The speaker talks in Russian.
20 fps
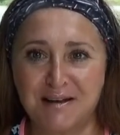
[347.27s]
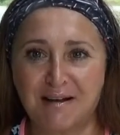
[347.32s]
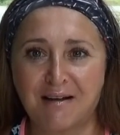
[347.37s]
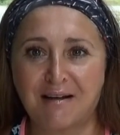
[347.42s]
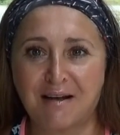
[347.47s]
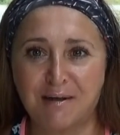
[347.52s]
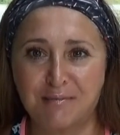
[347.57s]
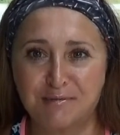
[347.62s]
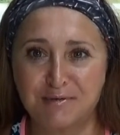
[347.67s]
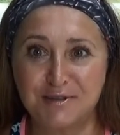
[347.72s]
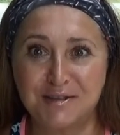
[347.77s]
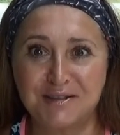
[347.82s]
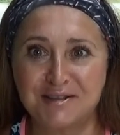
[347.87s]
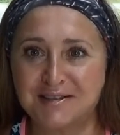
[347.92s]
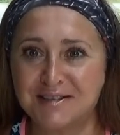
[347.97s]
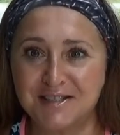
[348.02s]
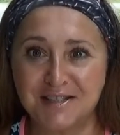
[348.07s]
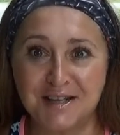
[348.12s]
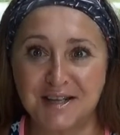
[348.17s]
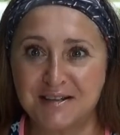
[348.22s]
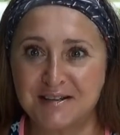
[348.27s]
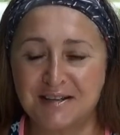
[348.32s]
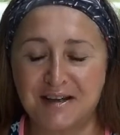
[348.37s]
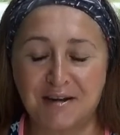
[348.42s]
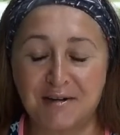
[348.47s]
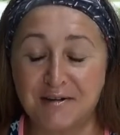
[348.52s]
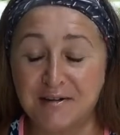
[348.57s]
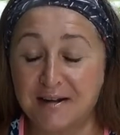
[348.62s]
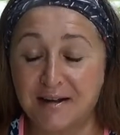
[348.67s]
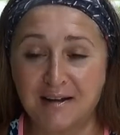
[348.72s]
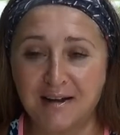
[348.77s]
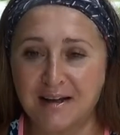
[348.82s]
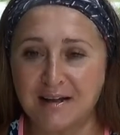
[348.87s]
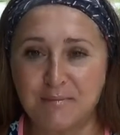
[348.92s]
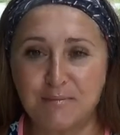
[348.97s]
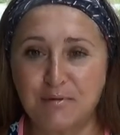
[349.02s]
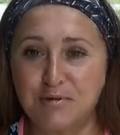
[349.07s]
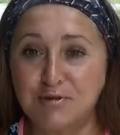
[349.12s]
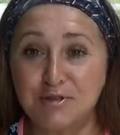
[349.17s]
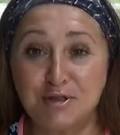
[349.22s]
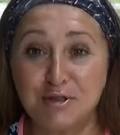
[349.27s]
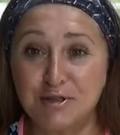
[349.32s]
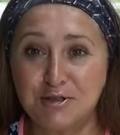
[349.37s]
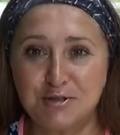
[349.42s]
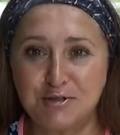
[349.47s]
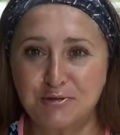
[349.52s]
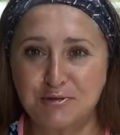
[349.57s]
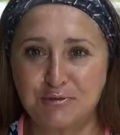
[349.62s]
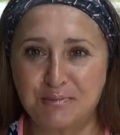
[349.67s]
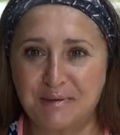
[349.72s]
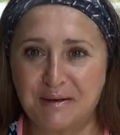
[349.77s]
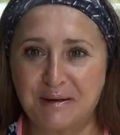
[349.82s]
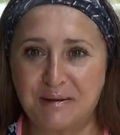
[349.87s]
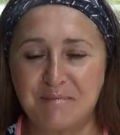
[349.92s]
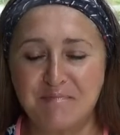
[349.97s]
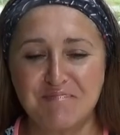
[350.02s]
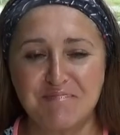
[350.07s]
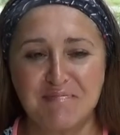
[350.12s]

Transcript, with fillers: какая будет красота, просто супер.